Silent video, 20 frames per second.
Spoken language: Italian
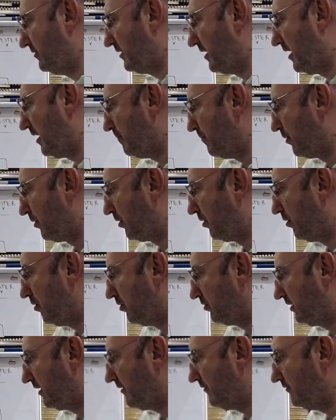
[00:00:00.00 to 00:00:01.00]
della
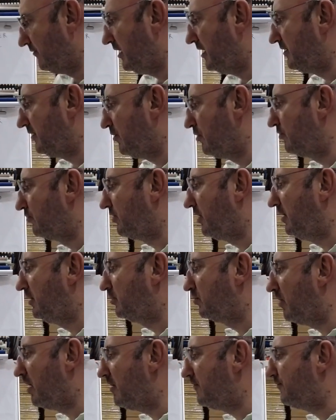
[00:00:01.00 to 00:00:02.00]
Borgogna. Vedete, ho
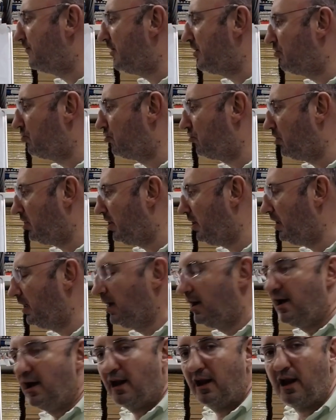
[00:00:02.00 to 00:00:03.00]
scritto FC,
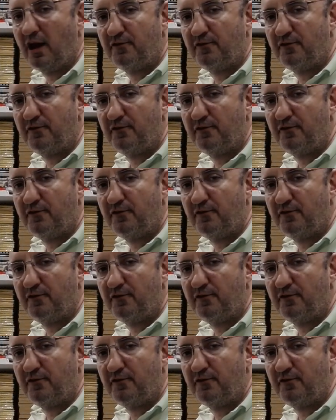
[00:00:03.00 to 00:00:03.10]
la